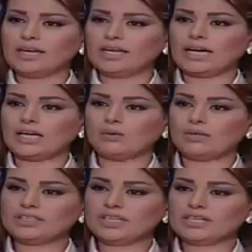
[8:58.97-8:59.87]
يعني هناك
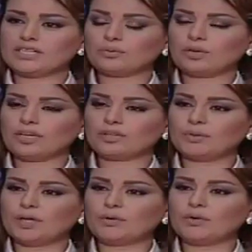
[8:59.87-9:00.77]
دراسة تؤكد
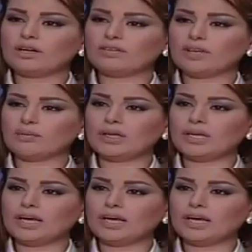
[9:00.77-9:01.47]
بأنه أكثر من